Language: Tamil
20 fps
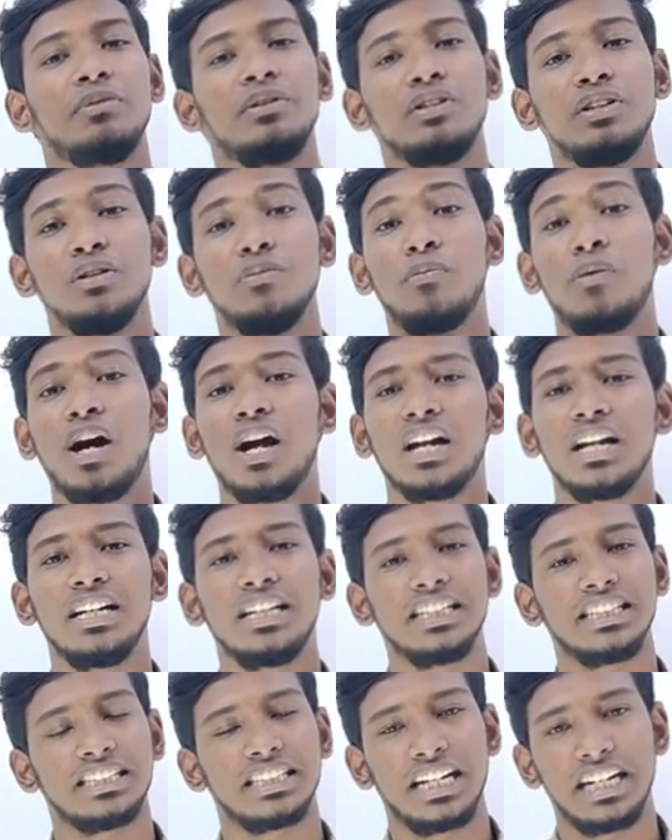வந்து மாடர்ன்
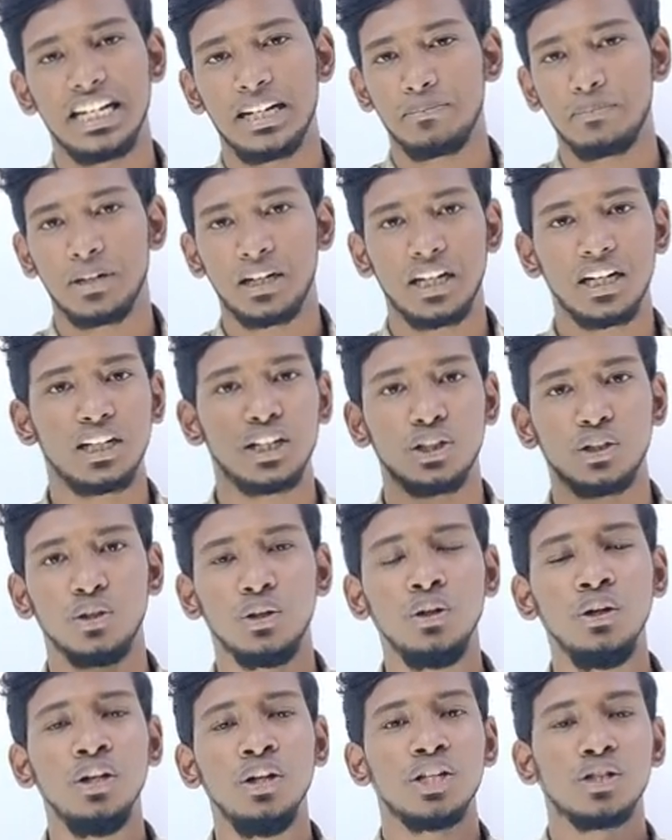டெஸ்ட் கண்டக்ட் பண்ணலான் இருக்கும்
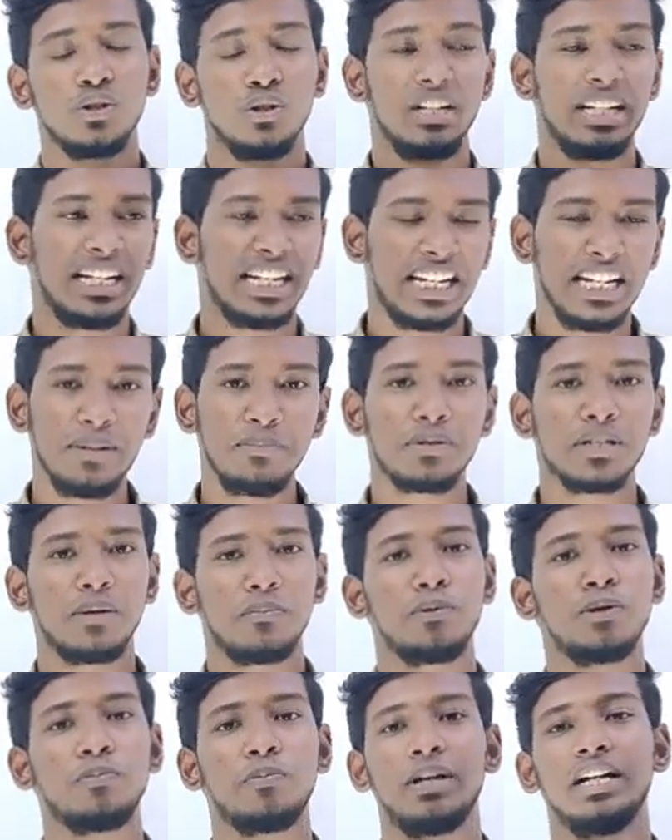ஸோ நீங்கள் கீப்
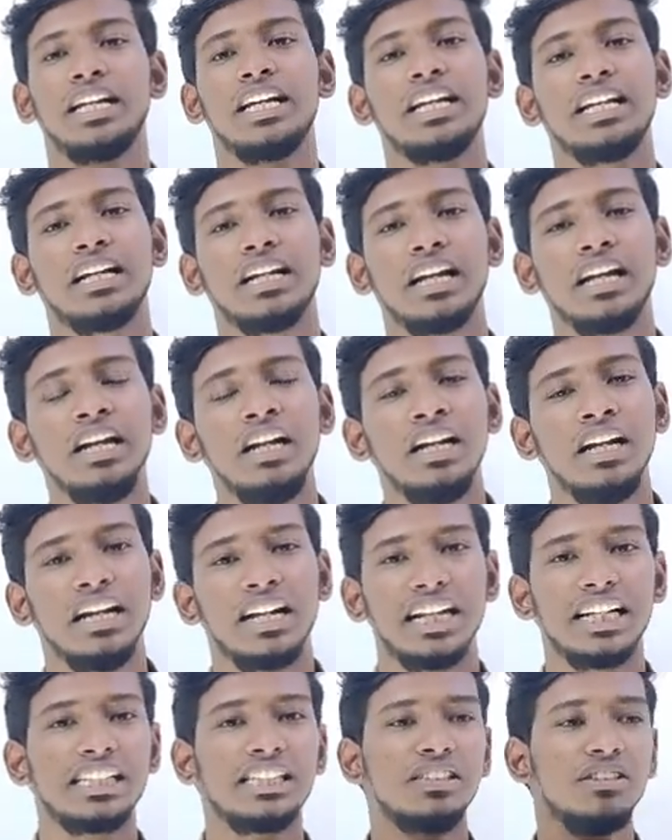சப்போர்ட் பண்ணிட்டே இருங்க
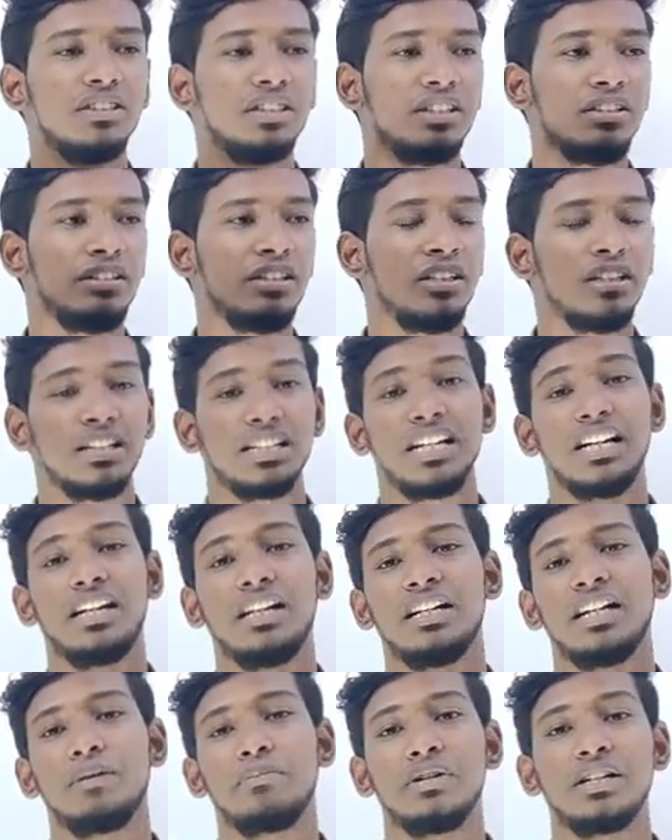நெக்ஸ்ட் வந்து
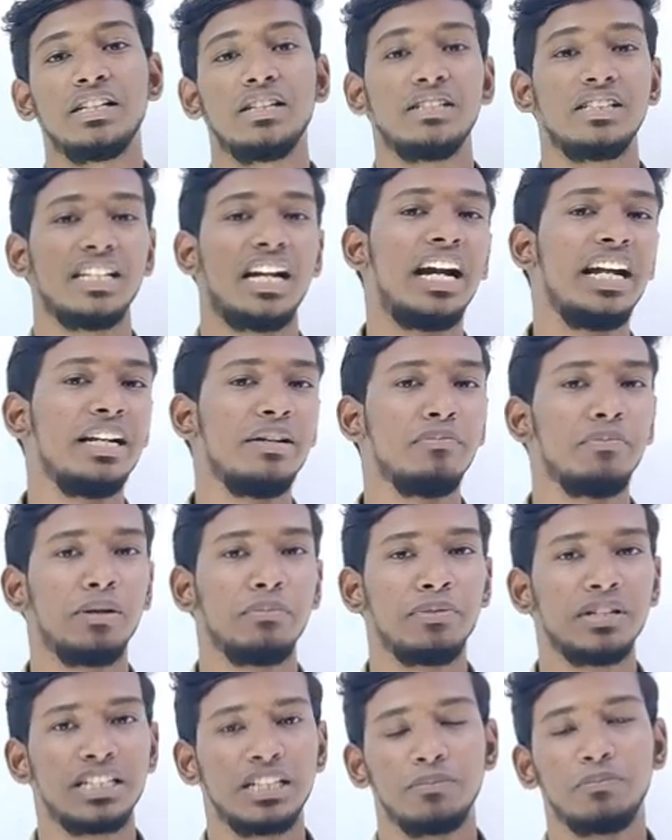நம்ம ஜாயின்
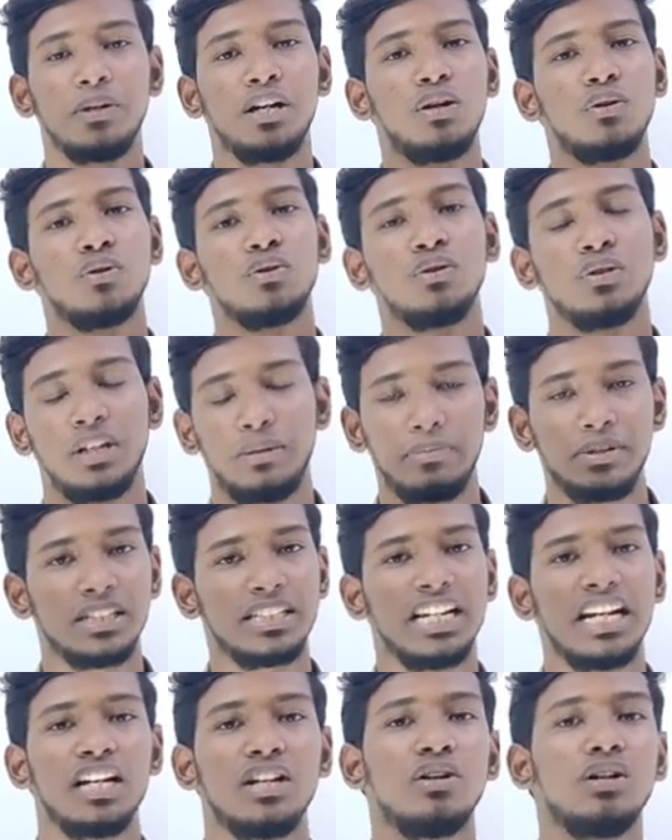மெம்பர்ஷிப் ஆகணும் நம்ம
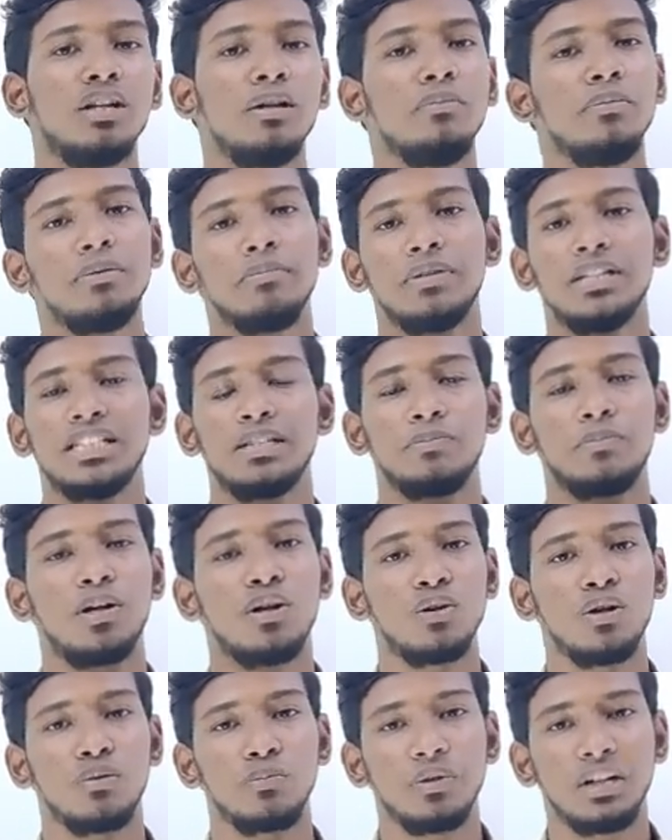சேனலோட மெம்பர்ஷிப்
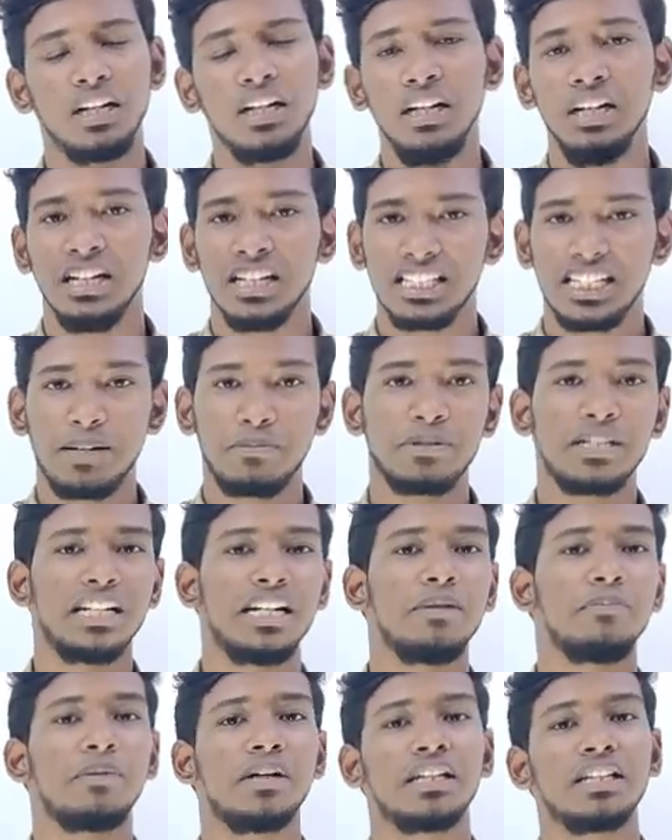ஆகணும் அப்படின்னா
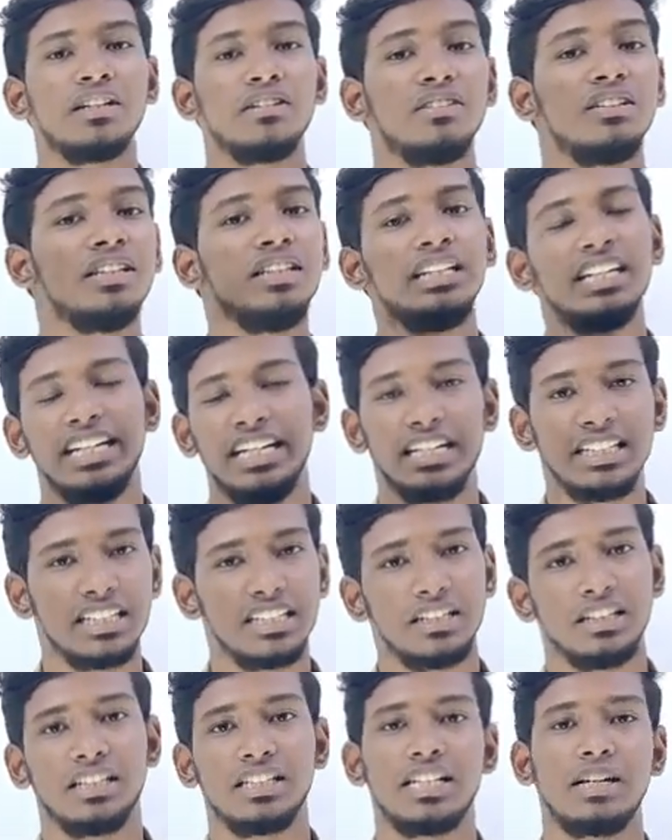சப்ஸ்கிரைப் பக்கத்தில் வந்து கீழே
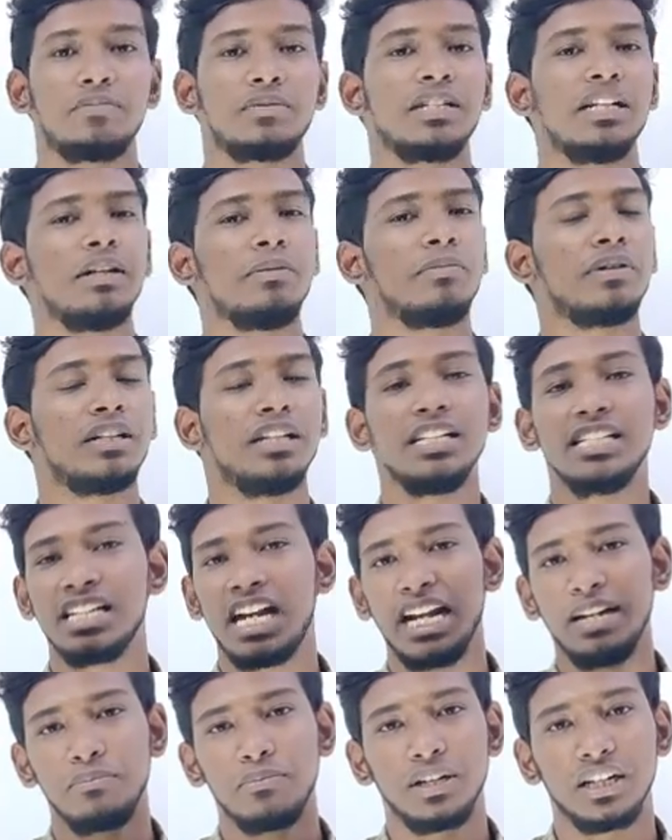சப்ஸ்கிரைப் பக்கத்தில்
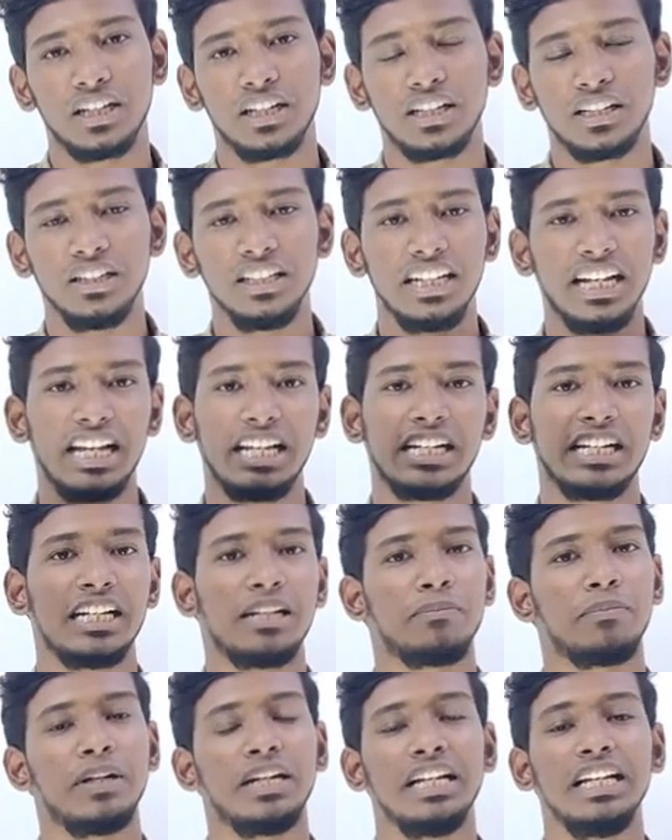ஜாயின் பட்டன் இருக்குது நீங்கள் அதை கிளிக்
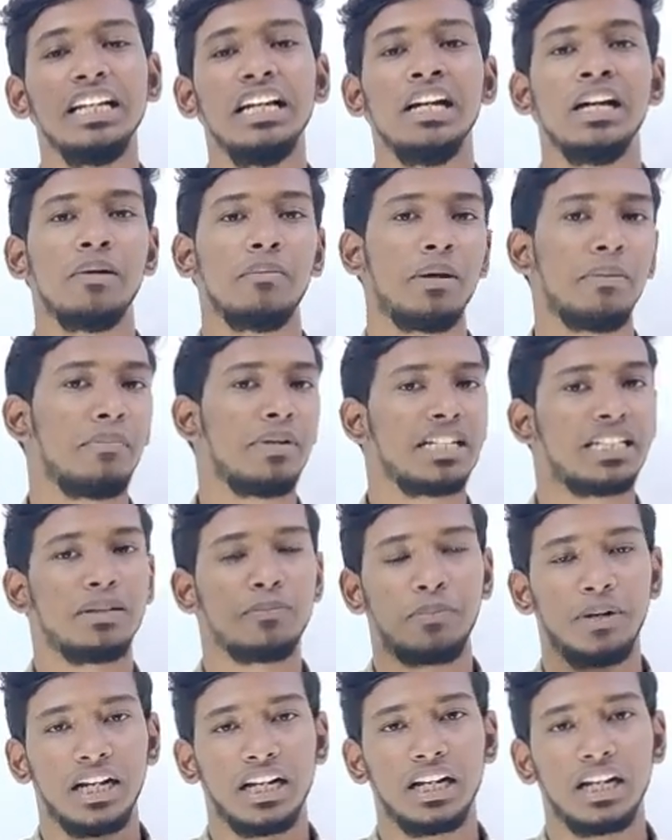பண்ணி மெம்பர்ஷிப்
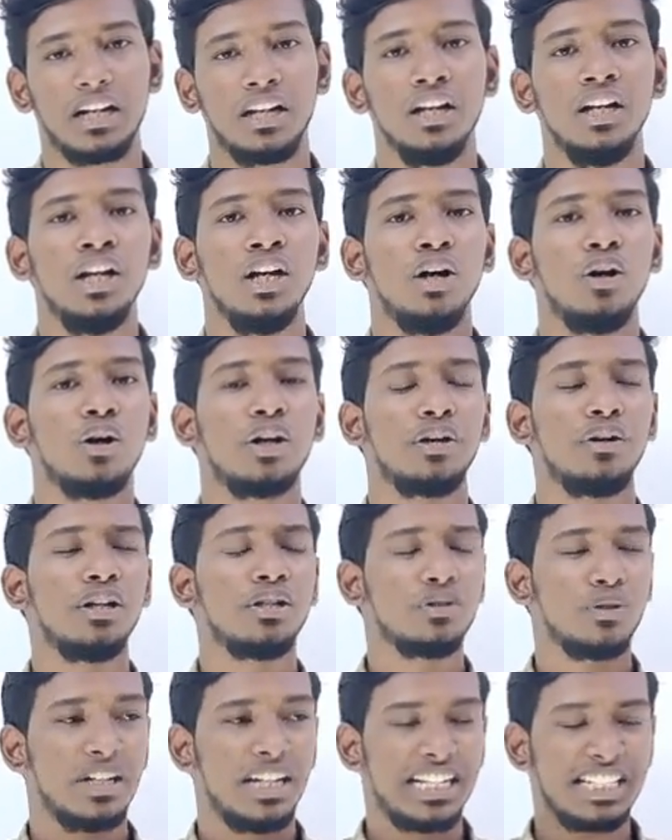ஆகிடலாம் ஓகேவா ஸோ
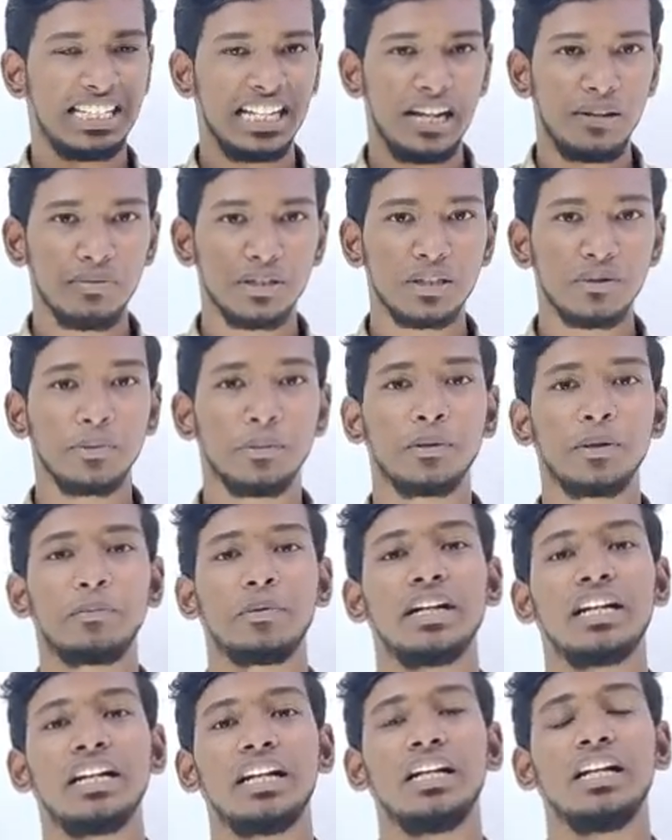எக்ஸாம்ஸ்க்கு ப்ரிப்பேர்
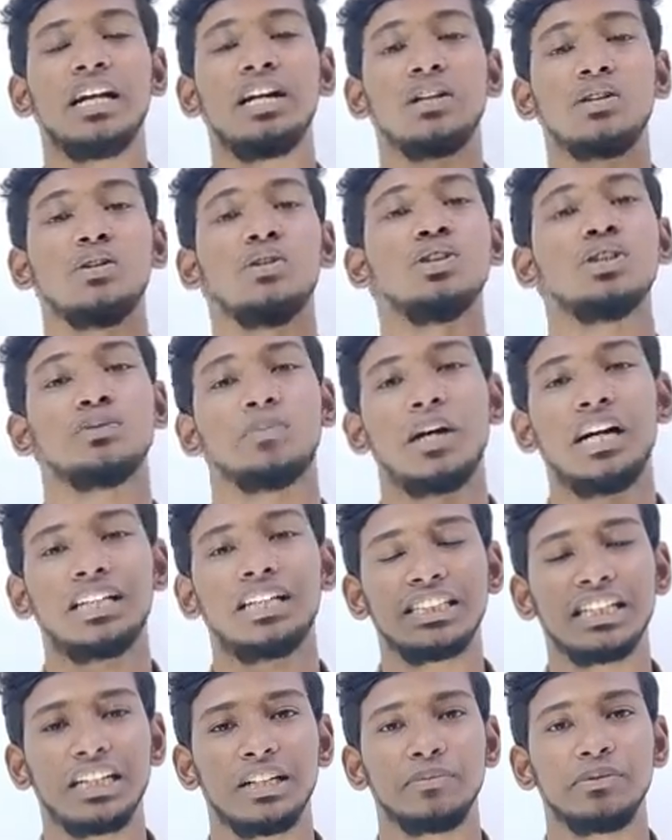பண்ணுற எல்லாருக்கும் ஸ்பாக்ஸ்
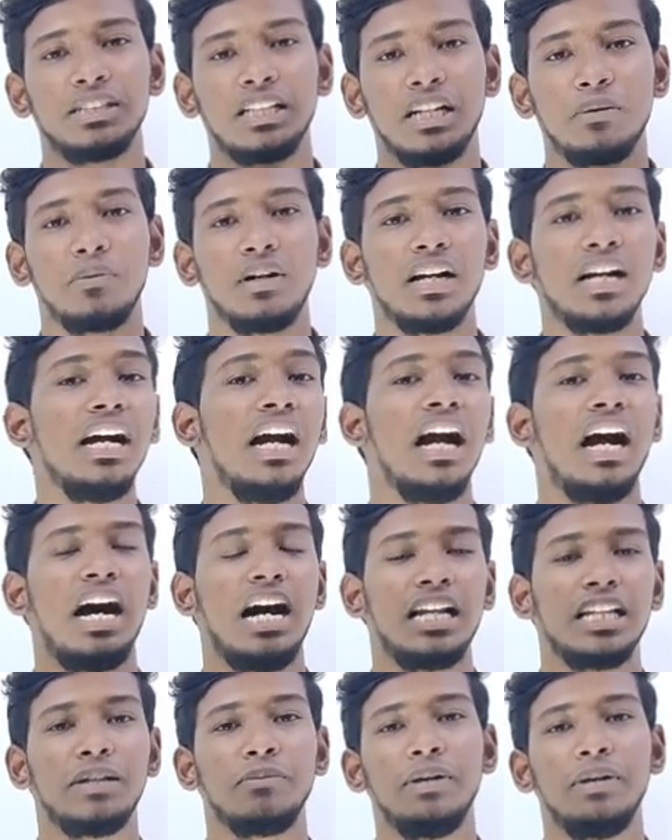அகாடமி சார்பாக
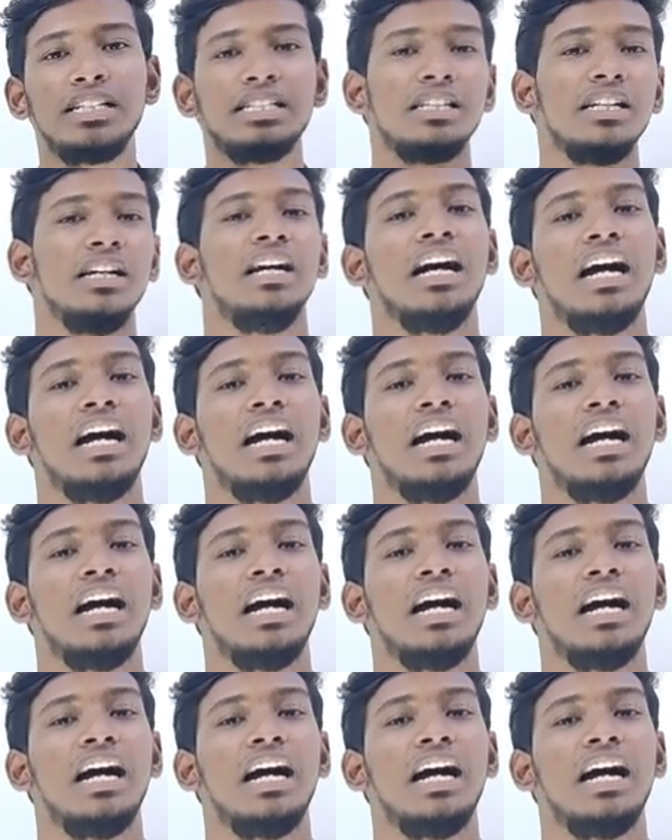ஆல் தி பெஸ்ட்